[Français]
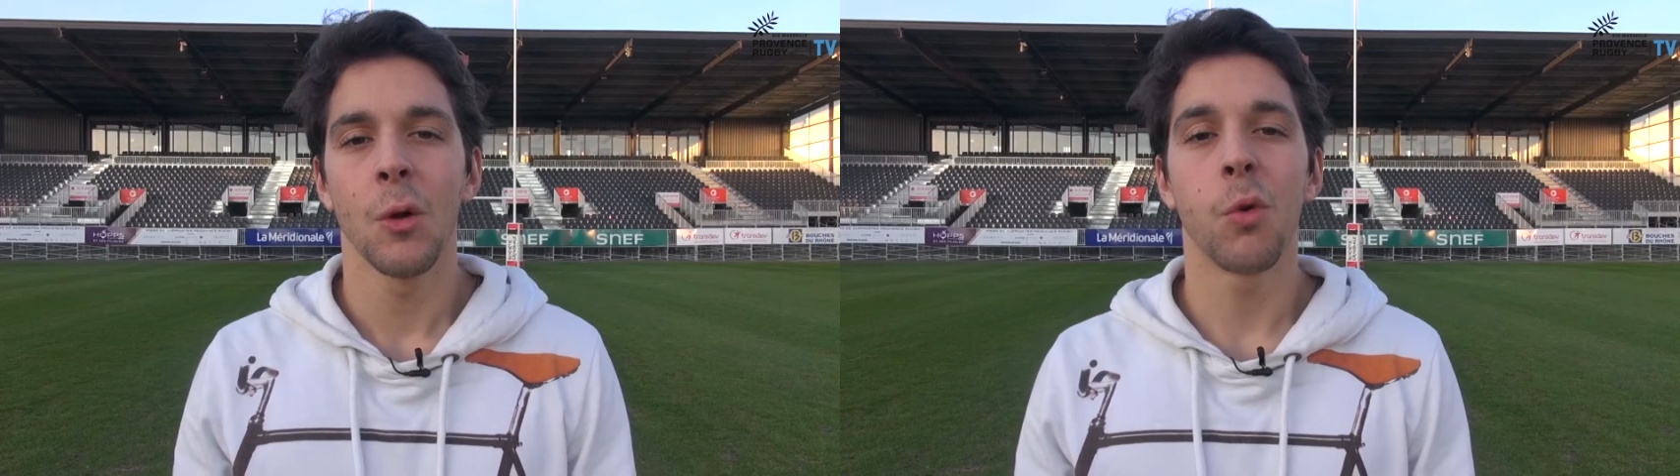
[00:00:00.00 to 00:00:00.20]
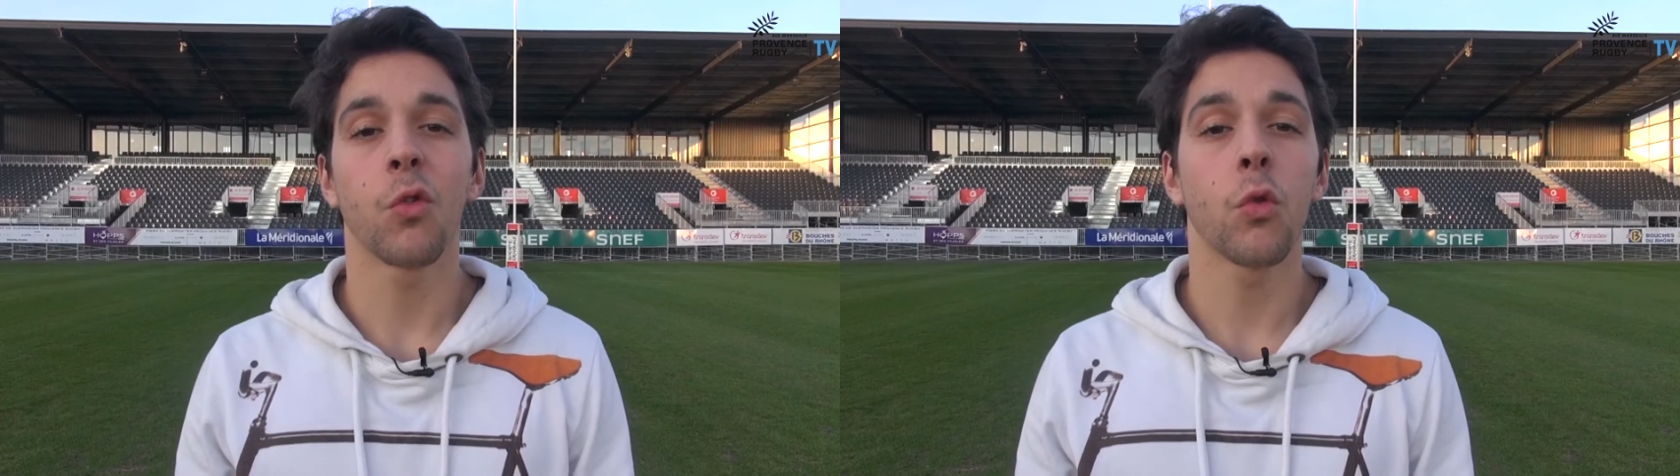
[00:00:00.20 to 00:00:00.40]

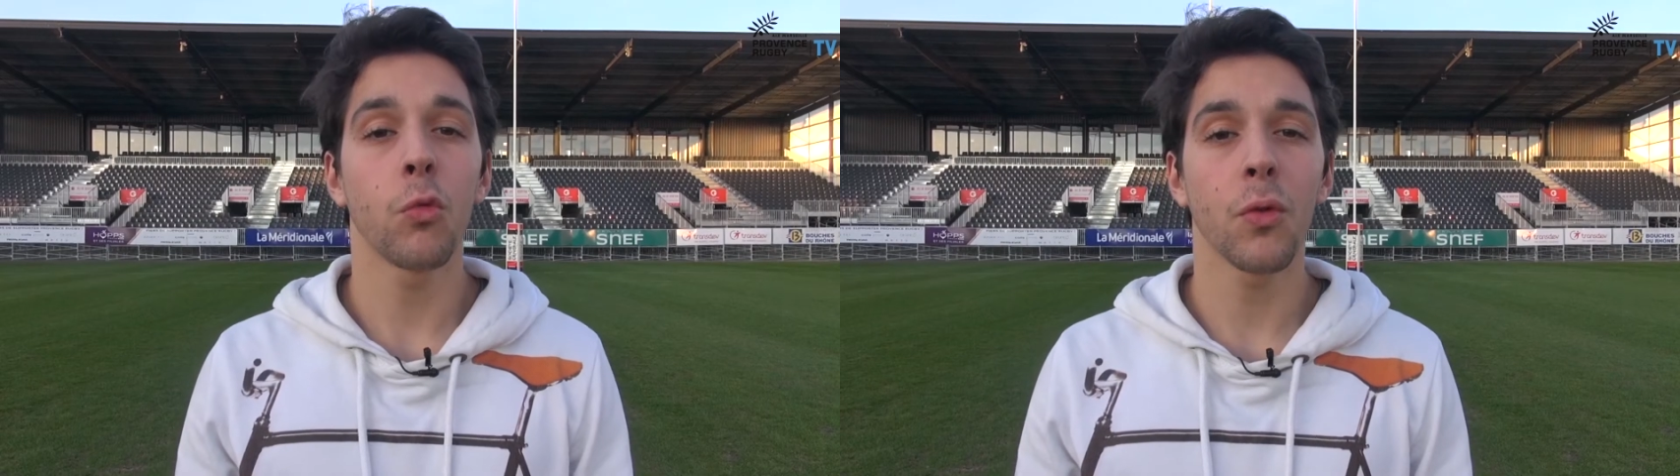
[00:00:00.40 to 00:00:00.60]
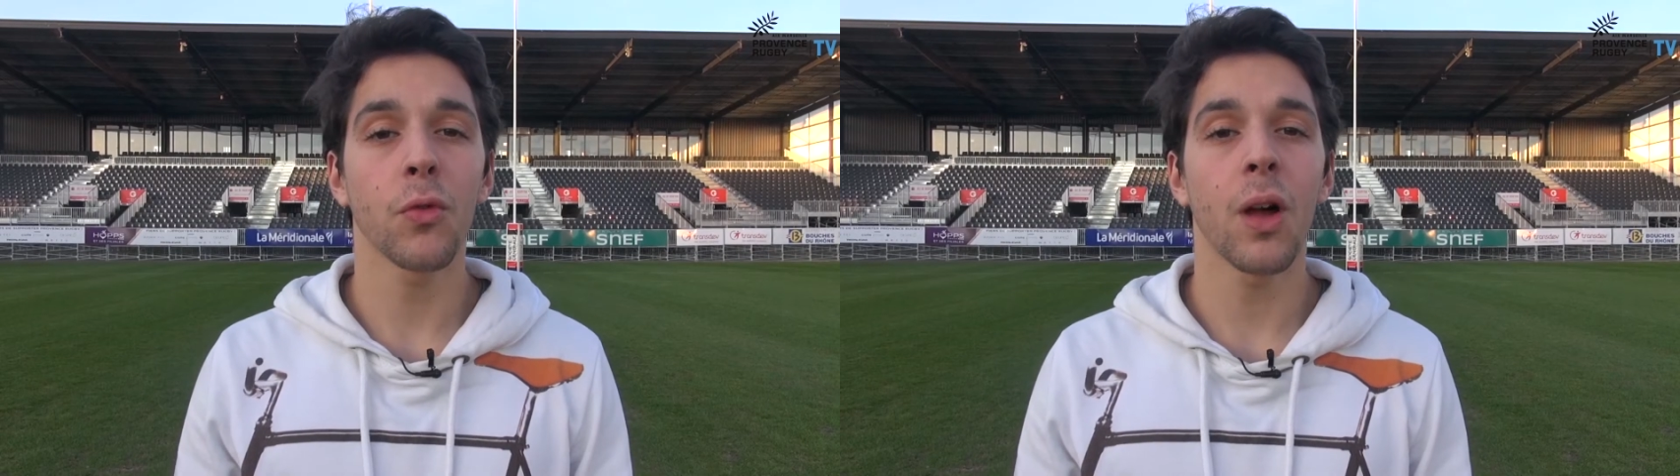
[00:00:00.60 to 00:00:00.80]
Bonjour
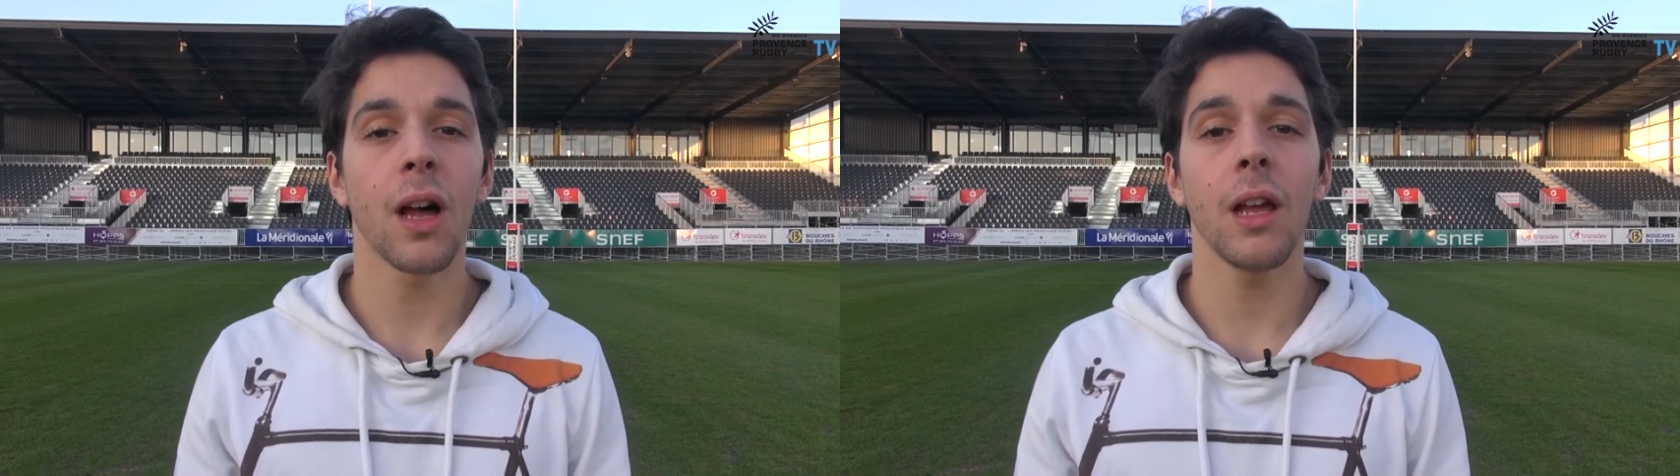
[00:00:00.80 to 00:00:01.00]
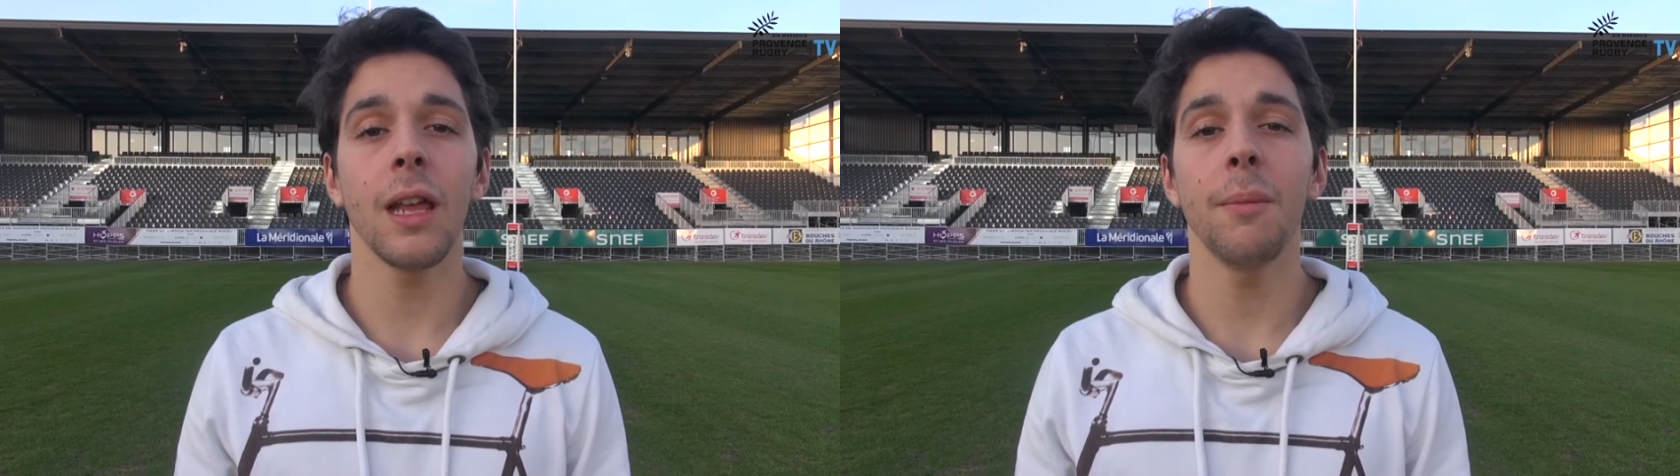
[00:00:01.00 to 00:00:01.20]
ou
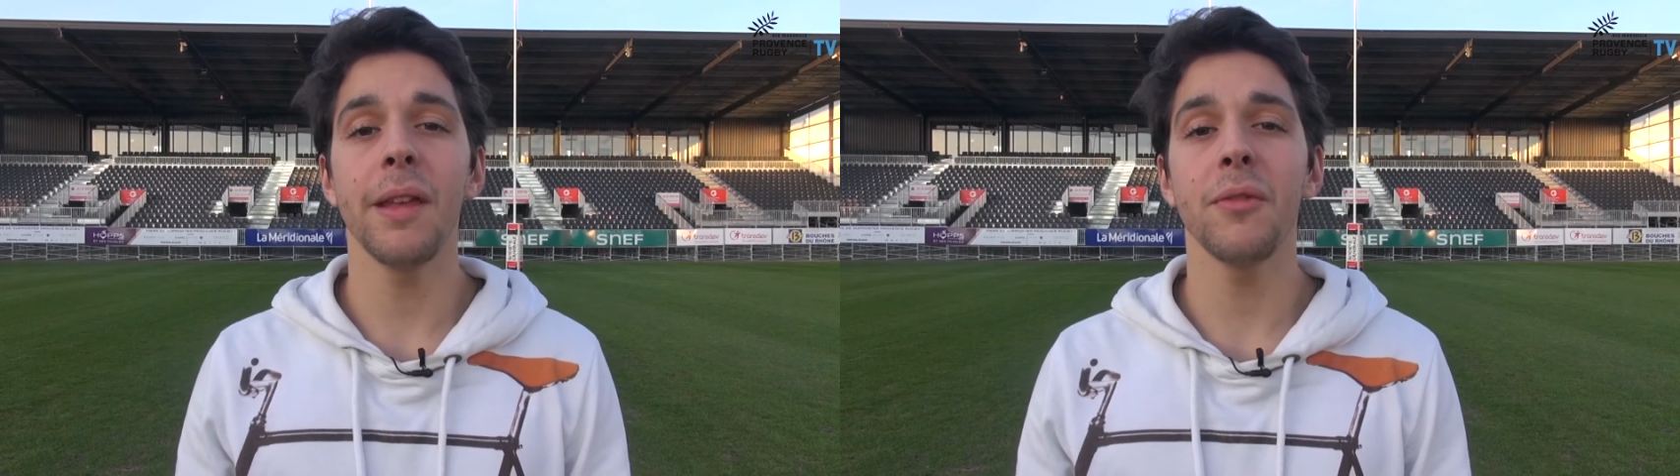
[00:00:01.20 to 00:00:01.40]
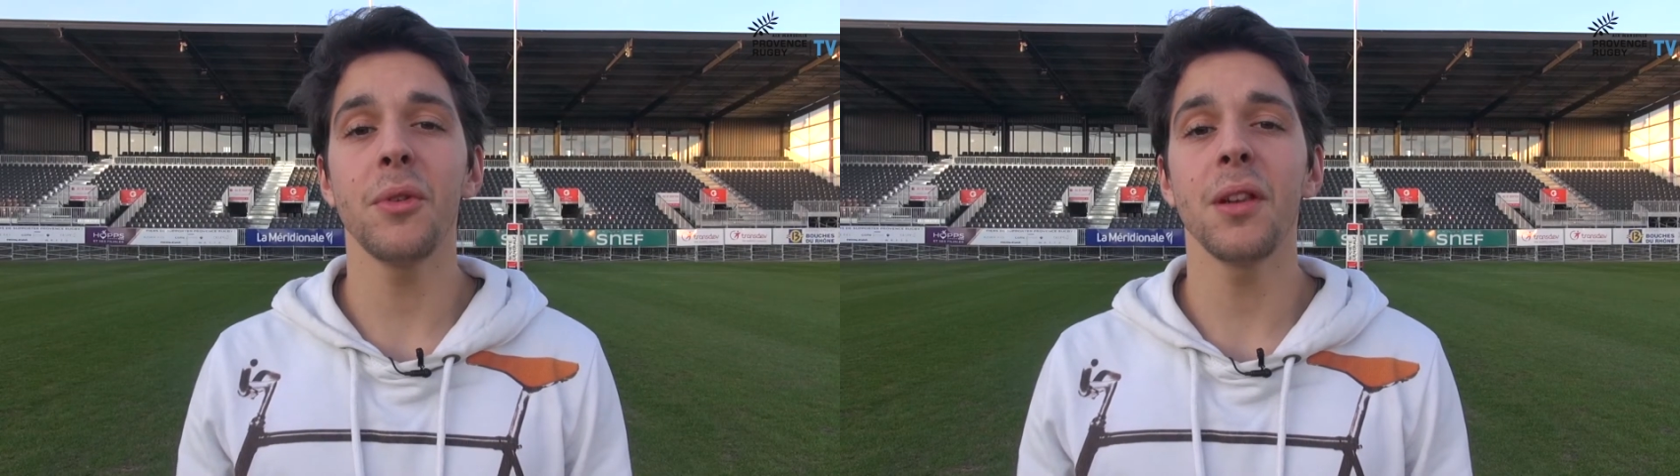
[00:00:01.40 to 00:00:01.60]
bonsoir et
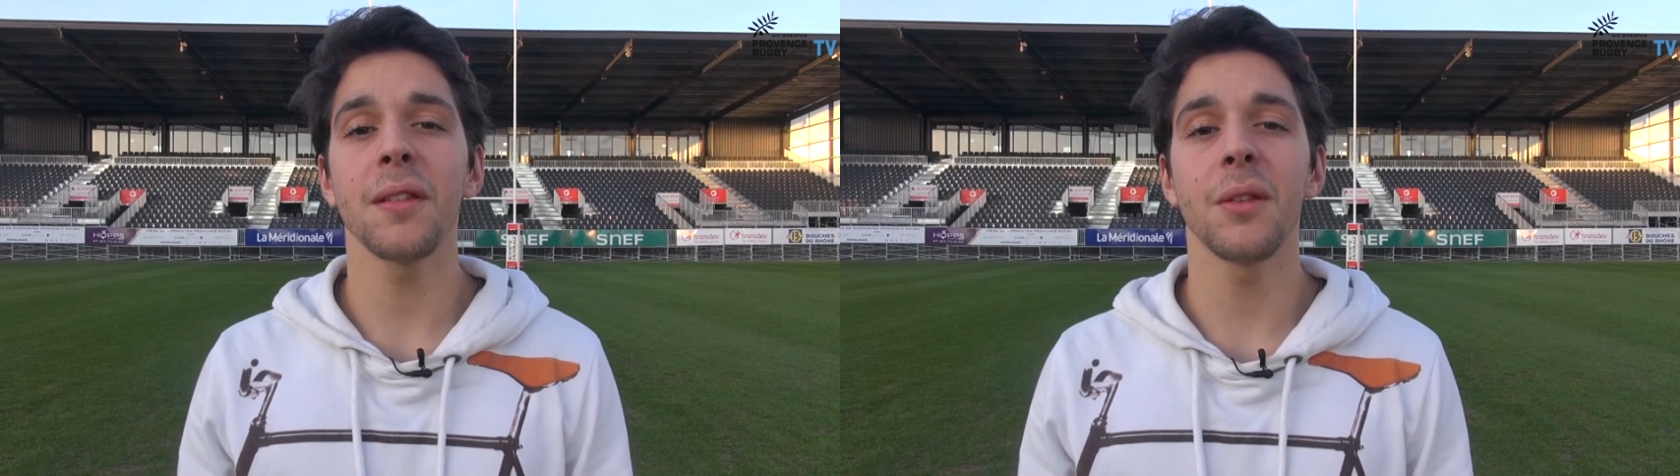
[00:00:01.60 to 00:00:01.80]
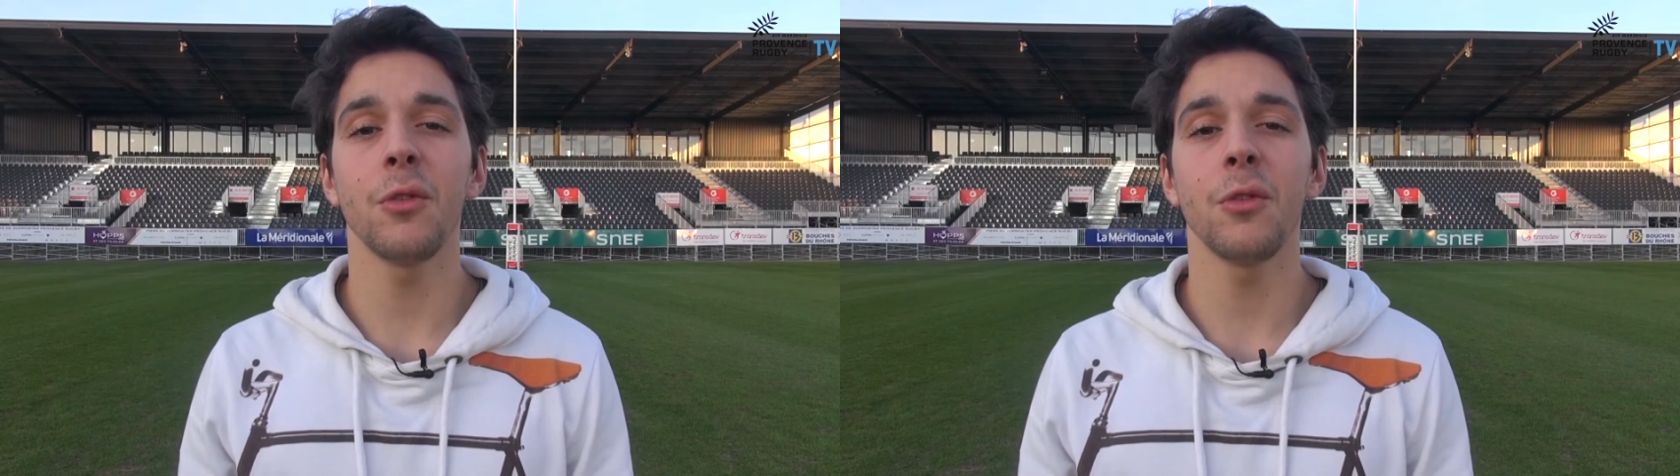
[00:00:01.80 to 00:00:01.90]
bienvenue dans cette